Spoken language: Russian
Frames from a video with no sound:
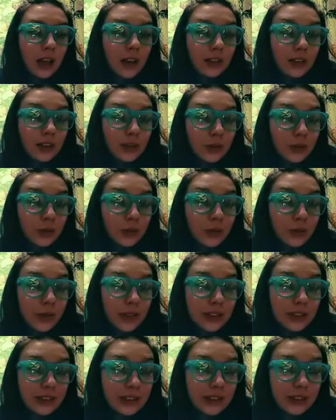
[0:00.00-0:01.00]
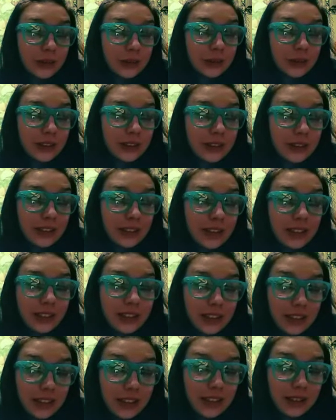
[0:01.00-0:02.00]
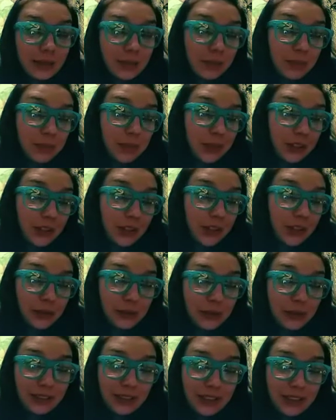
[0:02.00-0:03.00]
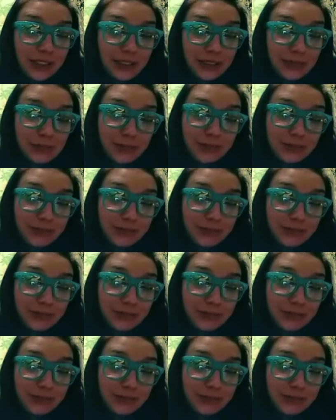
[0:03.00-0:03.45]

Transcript: И улыбается такой стыд, такая, да, пожалуйста, как бы.